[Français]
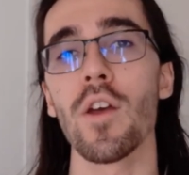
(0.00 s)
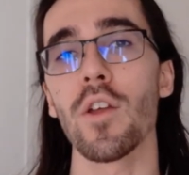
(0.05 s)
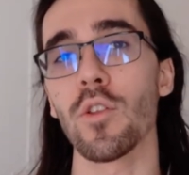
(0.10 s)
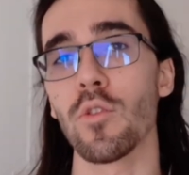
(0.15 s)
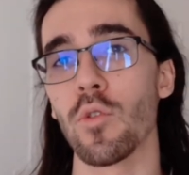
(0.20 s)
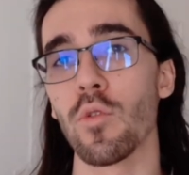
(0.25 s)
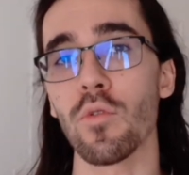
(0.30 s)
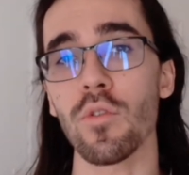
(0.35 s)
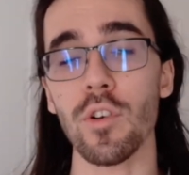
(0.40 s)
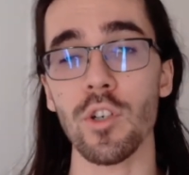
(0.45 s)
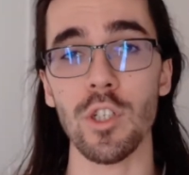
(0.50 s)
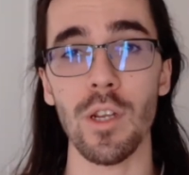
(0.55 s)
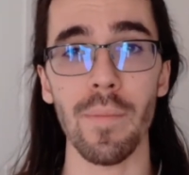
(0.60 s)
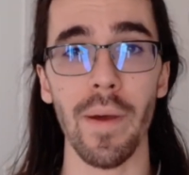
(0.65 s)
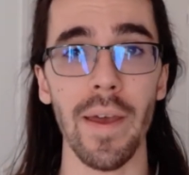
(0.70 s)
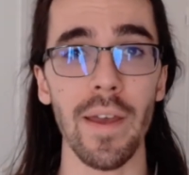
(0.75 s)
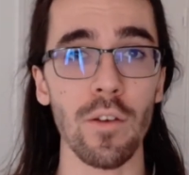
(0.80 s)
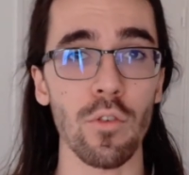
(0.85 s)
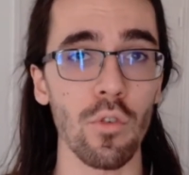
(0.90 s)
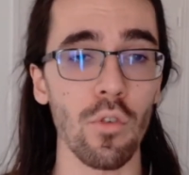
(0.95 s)
Donc,
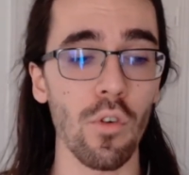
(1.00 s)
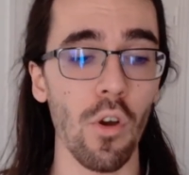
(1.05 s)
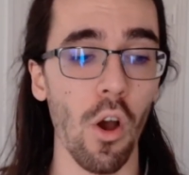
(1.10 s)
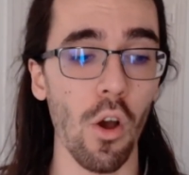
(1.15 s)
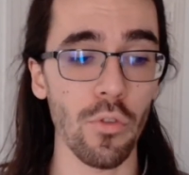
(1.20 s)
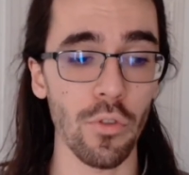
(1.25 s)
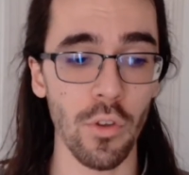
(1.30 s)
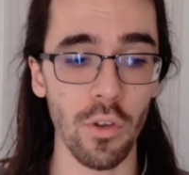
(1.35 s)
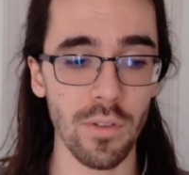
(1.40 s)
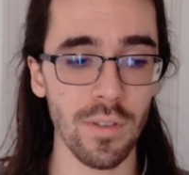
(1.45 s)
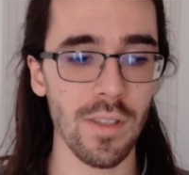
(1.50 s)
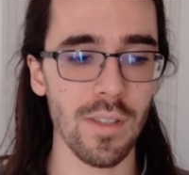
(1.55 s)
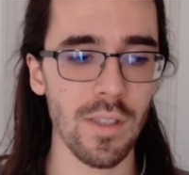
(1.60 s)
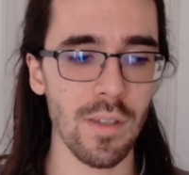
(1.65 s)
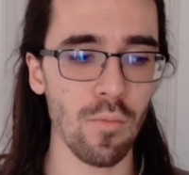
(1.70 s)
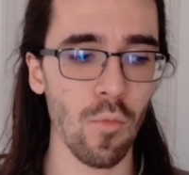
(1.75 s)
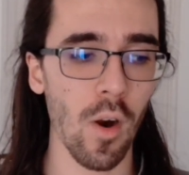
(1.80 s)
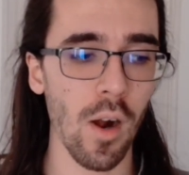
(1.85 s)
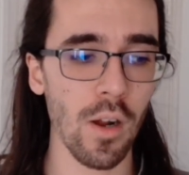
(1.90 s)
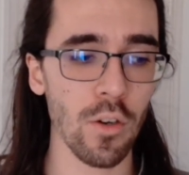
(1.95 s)
j'aimerais que dans ces six
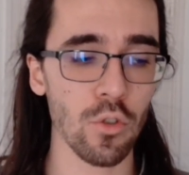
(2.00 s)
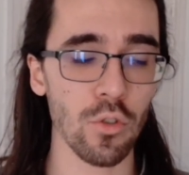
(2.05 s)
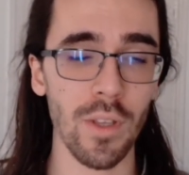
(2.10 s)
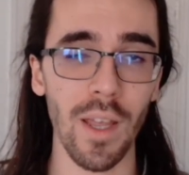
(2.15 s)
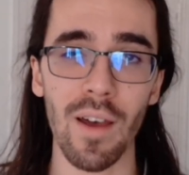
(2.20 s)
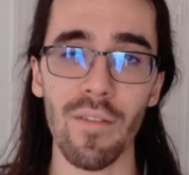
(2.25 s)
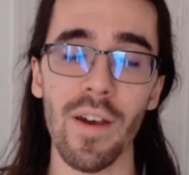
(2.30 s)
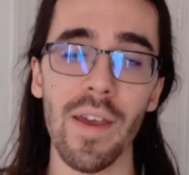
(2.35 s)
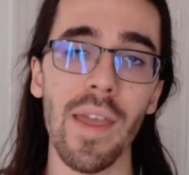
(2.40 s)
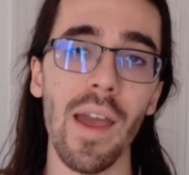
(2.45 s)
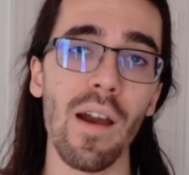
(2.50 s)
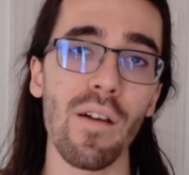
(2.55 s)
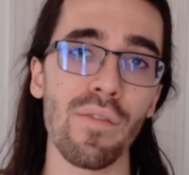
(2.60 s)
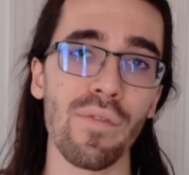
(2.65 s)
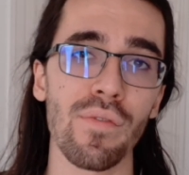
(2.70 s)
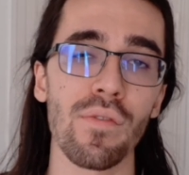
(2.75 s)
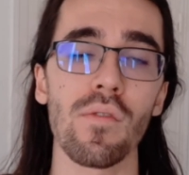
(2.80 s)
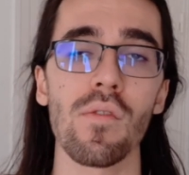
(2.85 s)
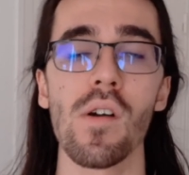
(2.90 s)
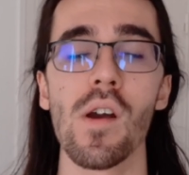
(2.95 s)
mois, je travaille à
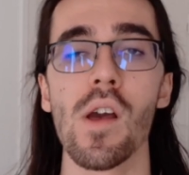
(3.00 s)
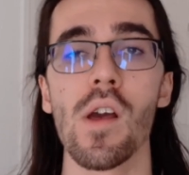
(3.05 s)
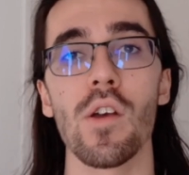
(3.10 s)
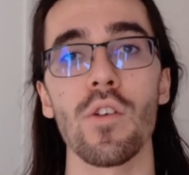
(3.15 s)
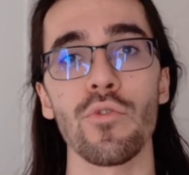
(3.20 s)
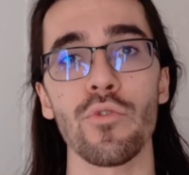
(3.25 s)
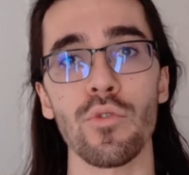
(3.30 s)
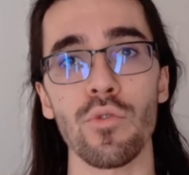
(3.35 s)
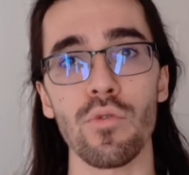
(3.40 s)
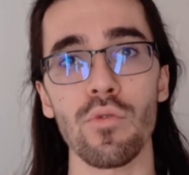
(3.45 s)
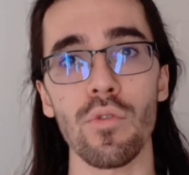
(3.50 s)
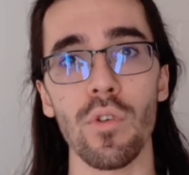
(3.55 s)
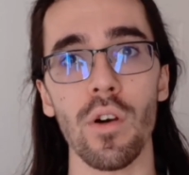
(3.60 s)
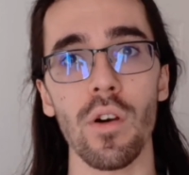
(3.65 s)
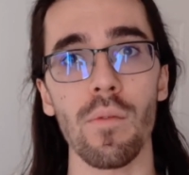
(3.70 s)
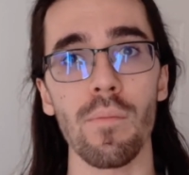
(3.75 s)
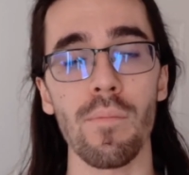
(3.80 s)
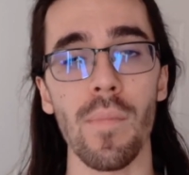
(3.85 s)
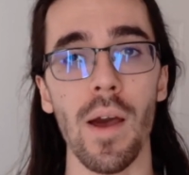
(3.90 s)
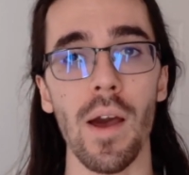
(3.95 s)
fond
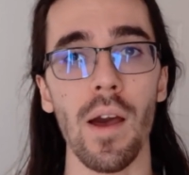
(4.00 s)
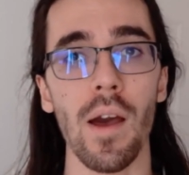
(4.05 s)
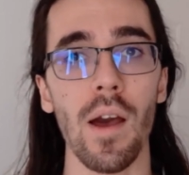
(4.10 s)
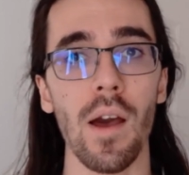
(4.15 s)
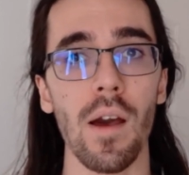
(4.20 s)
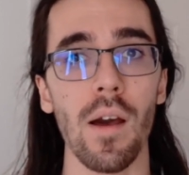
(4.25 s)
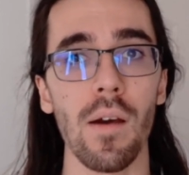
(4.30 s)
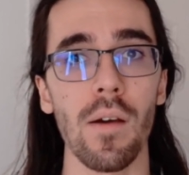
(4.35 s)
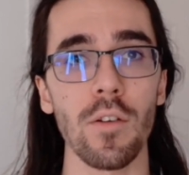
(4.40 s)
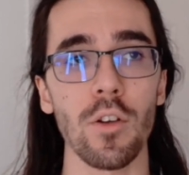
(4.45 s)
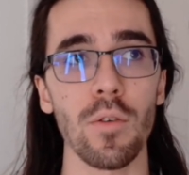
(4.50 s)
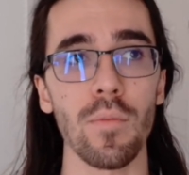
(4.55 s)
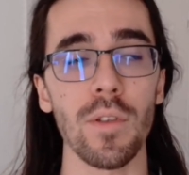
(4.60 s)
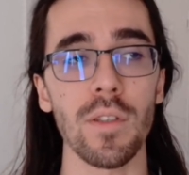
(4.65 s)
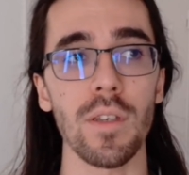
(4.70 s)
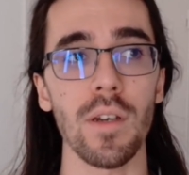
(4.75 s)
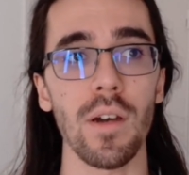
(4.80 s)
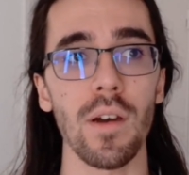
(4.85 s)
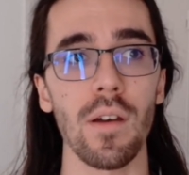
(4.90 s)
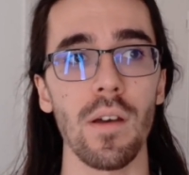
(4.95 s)
sur ma, comment
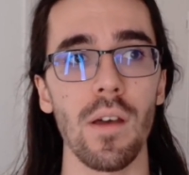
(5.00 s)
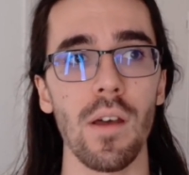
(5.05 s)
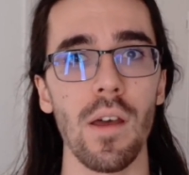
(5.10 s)
dire,